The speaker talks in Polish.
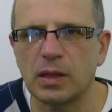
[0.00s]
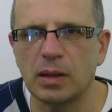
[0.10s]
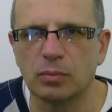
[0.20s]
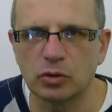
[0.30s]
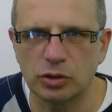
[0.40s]

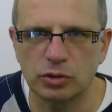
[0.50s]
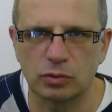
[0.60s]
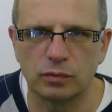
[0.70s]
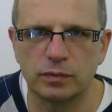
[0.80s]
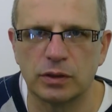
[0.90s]
Możesz
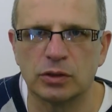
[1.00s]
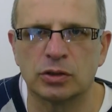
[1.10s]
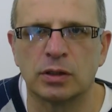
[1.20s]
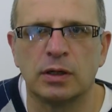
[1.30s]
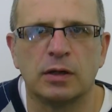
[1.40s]

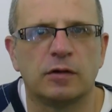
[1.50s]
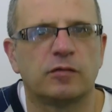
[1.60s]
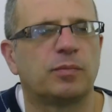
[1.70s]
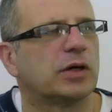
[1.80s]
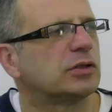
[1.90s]
również
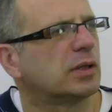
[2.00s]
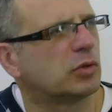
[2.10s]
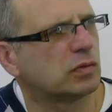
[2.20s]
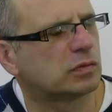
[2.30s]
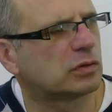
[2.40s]
wpaść na
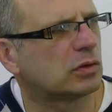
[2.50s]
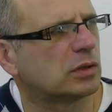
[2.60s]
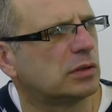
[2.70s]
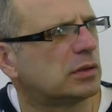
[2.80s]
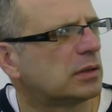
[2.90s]
moją
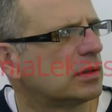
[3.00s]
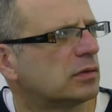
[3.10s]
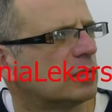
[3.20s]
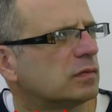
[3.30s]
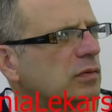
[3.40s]
stronę
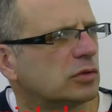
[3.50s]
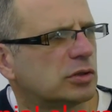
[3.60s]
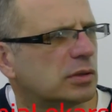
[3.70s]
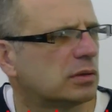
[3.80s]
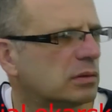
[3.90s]
internetową,
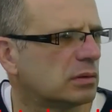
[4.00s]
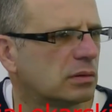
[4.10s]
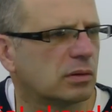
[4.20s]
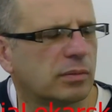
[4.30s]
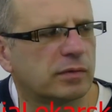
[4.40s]
gdzie
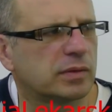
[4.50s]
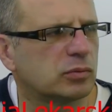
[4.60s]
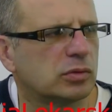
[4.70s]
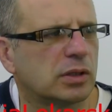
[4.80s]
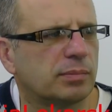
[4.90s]
e, omawiam
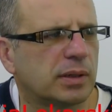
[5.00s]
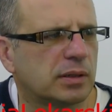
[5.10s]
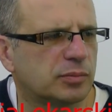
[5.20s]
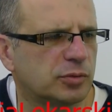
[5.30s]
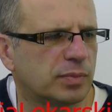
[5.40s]
tutaj
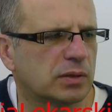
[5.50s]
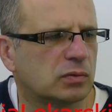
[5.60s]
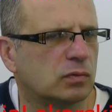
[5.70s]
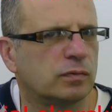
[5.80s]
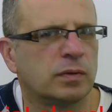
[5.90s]
parę
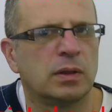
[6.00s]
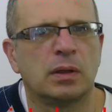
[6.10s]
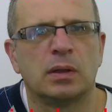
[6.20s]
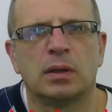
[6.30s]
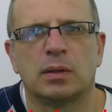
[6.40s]
przypadków,
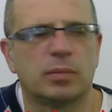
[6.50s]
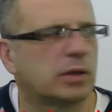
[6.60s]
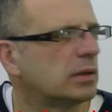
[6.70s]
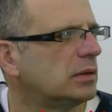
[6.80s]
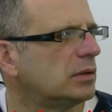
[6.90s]

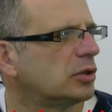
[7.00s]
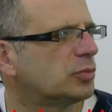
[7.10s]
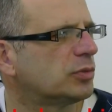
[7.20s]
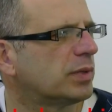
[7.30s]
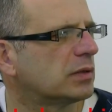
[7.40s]
parę innych
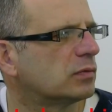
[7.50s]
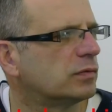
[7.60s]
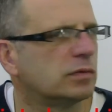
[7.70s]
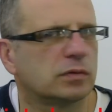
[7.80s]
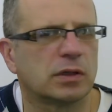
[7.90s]
przypadków
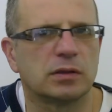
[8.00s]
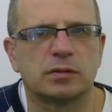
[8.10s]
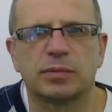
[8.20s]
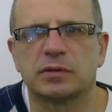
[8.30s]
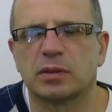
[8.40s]
związanych
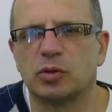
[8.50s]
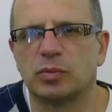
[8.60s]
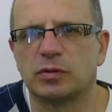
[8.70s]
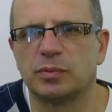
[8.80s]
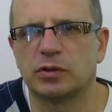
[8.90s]
z pasami
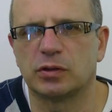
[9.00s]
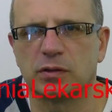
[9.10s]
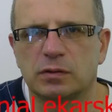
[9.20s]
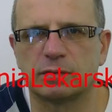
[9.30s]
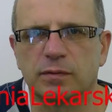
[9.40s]

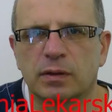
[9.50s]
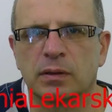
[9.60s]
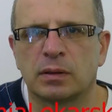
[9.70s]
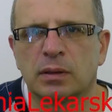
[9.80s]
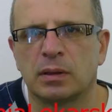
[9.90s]

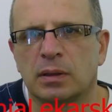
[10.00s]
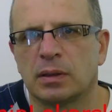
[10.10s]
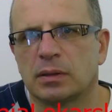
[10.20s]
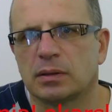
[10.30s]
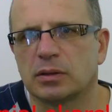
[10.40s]
bezpieczeństwa.
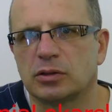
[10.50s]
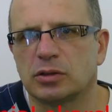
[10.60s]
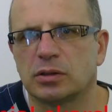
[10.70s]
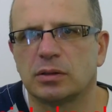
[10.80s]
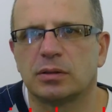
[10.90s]

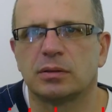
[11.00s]
Także